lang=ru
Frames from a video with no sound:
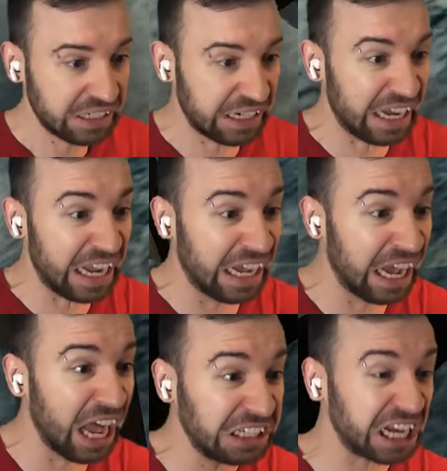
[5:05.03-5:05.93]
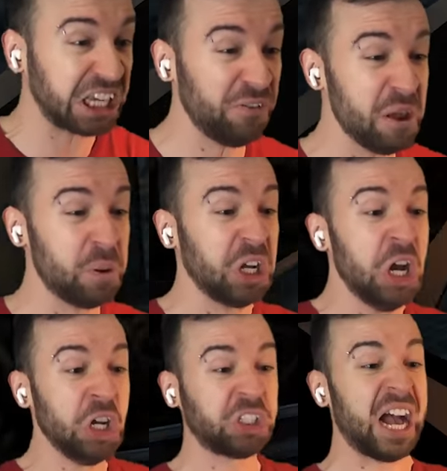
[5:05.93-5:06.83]
А! Как я
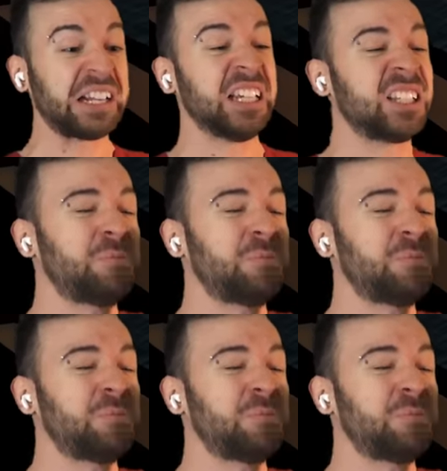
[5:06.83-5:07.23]
выиграл? Как я